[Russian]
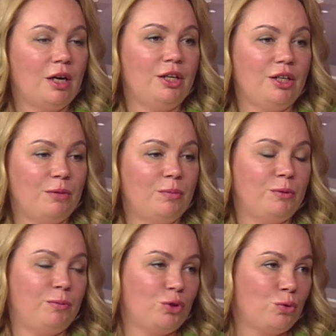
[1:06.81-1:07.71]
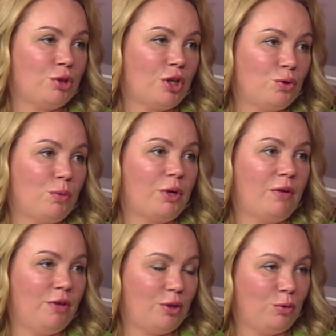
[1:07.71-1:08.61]
И спешу сразу
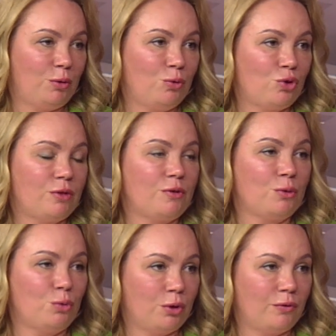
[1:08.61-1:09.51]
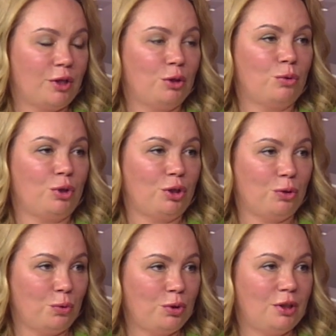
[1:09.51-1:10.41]
опровергнуть множество слухов, которые
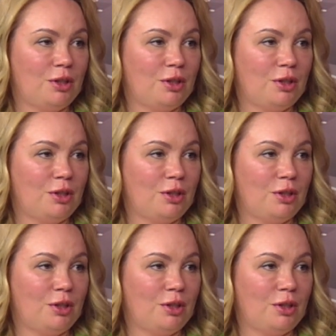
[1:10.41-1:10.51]
ходят.